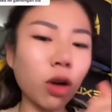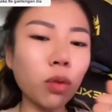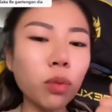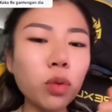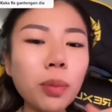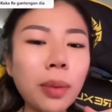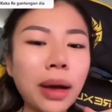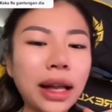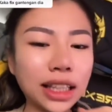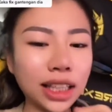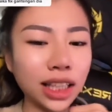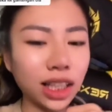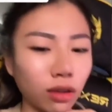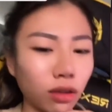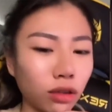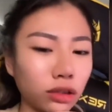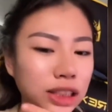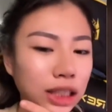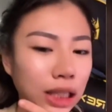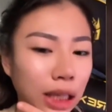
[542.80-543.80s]
belum mandi
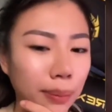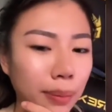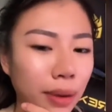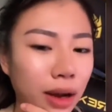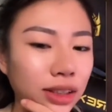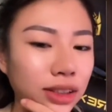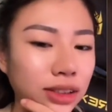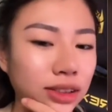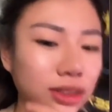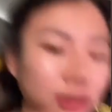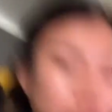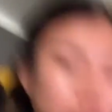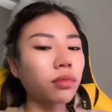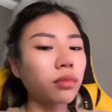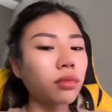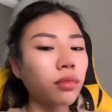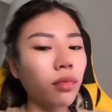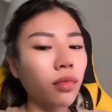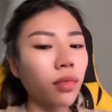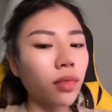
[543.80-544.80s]
loh, jelek banget.
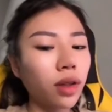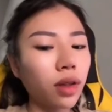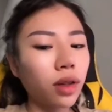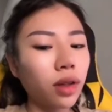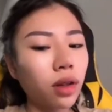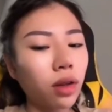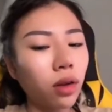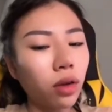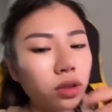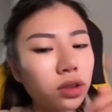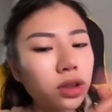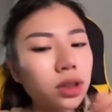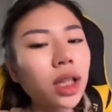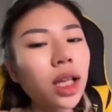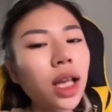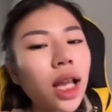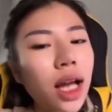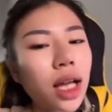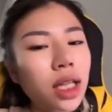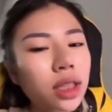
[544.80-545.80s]
Oh
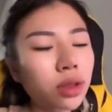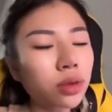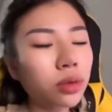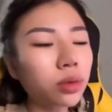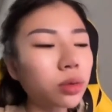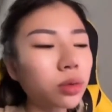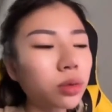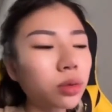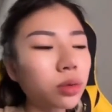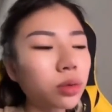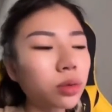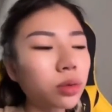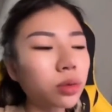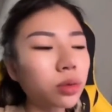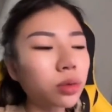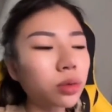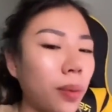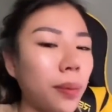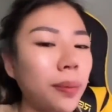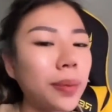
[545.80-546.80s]
jelas,
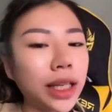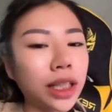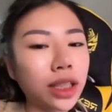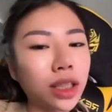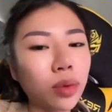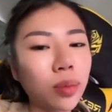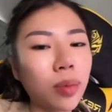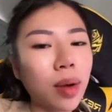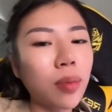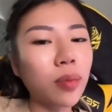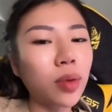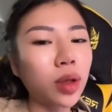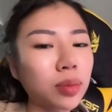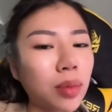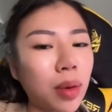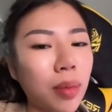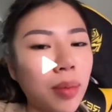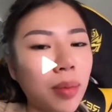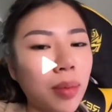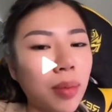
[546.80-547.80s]
udah beliin rumah
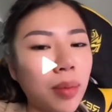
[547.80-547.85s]
buat mama